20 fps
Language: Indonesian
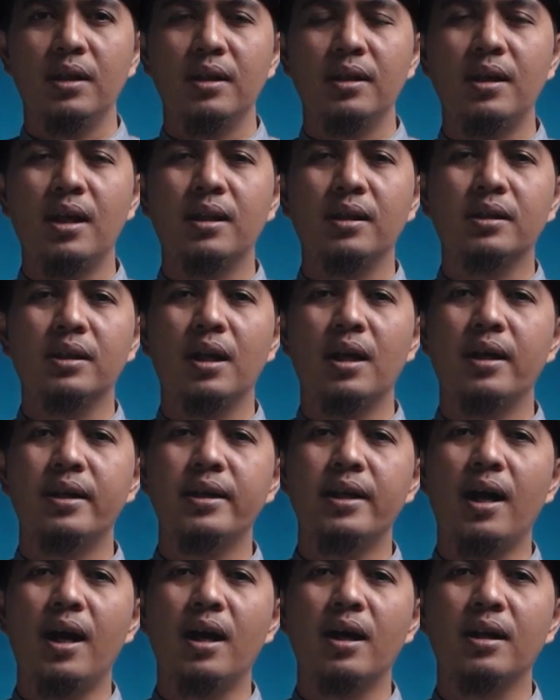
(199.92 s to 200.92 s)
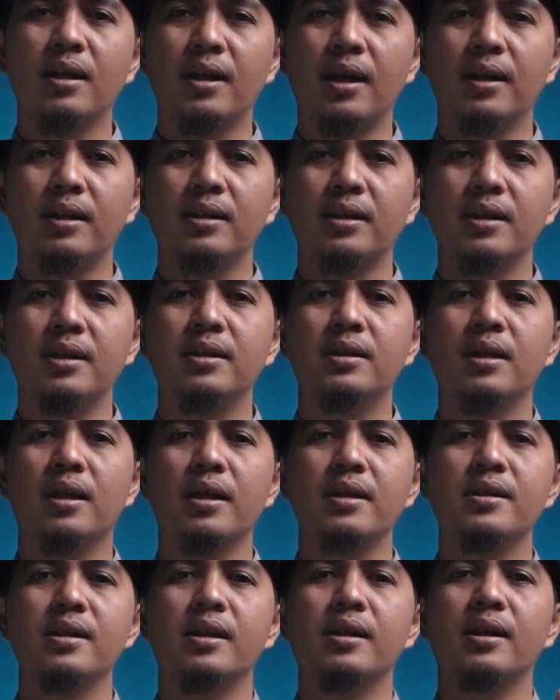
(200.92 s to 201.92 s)
dan telah diangkat ke
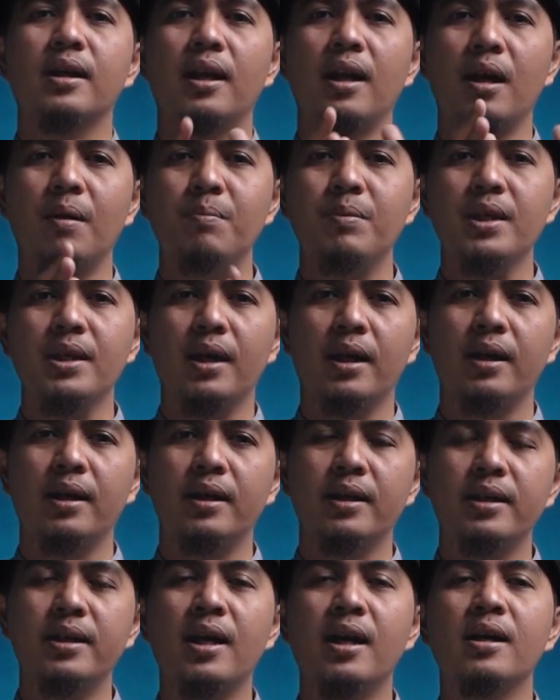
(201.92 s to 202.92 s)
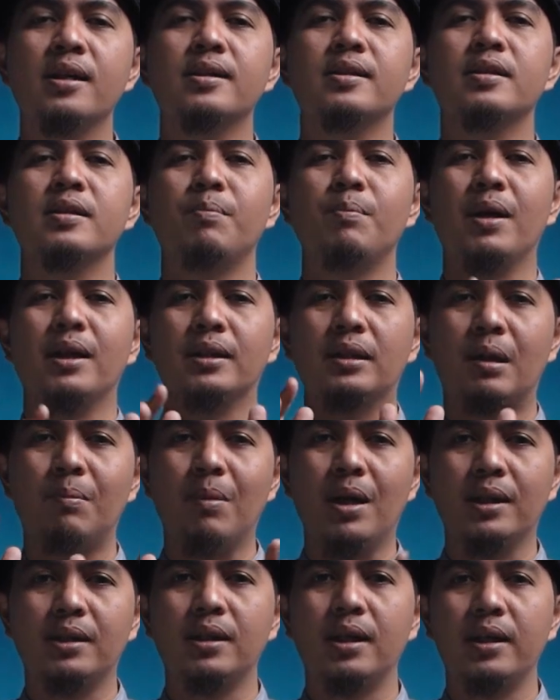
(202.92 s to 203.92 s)
derajat kenabian yang
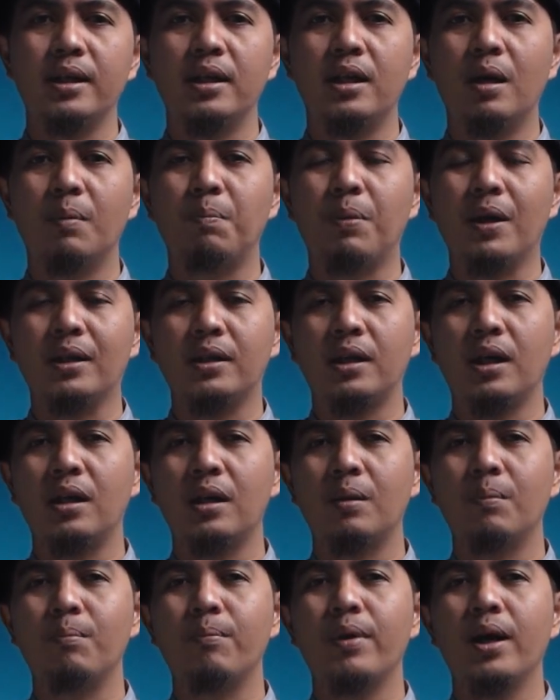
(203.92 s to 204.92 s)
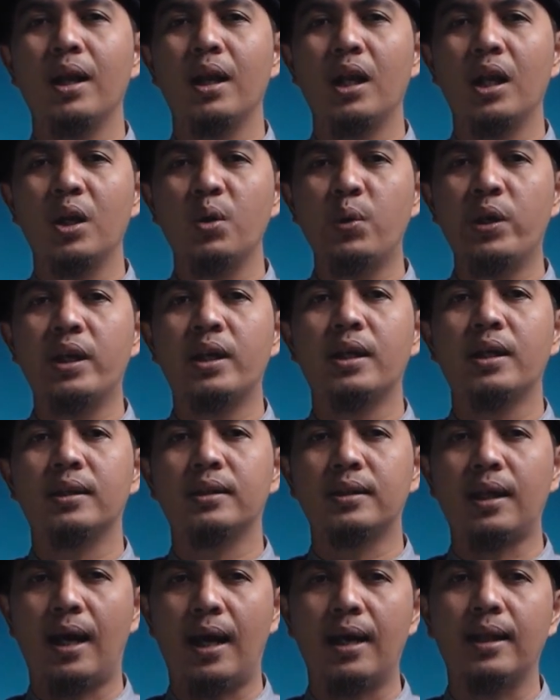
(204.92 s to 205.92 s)
semata-mata didapatkan melalui
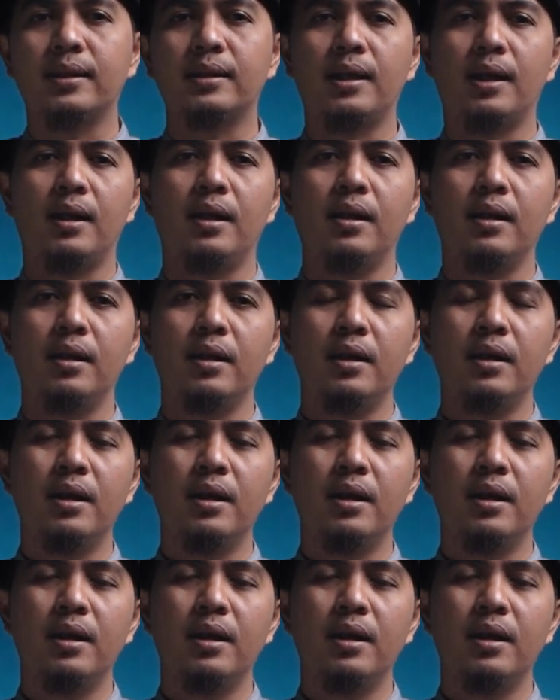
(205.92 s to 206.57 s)
ketaatan